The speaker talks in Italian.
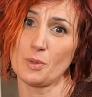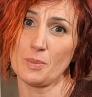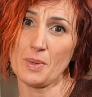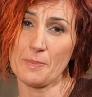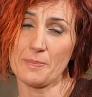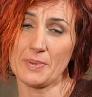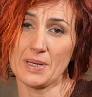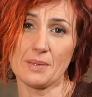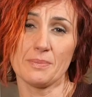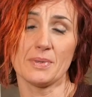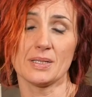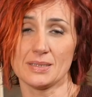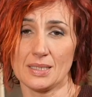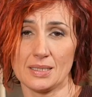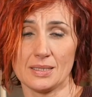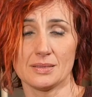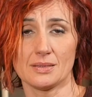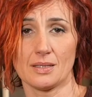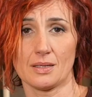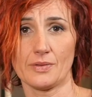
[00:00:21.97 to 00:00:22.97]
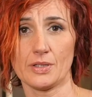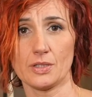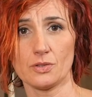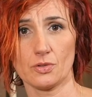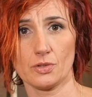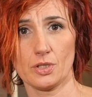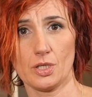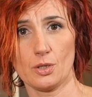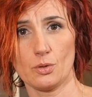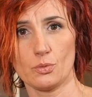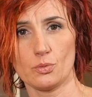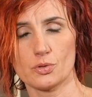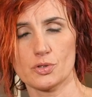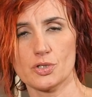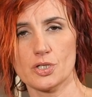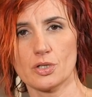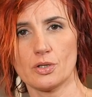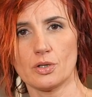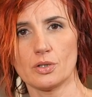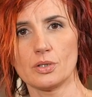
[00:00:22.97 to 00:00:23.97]
come prima dell'intervento
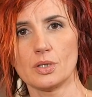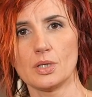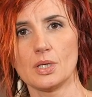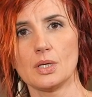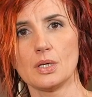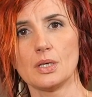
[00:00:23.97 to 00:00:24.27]
chirurgico.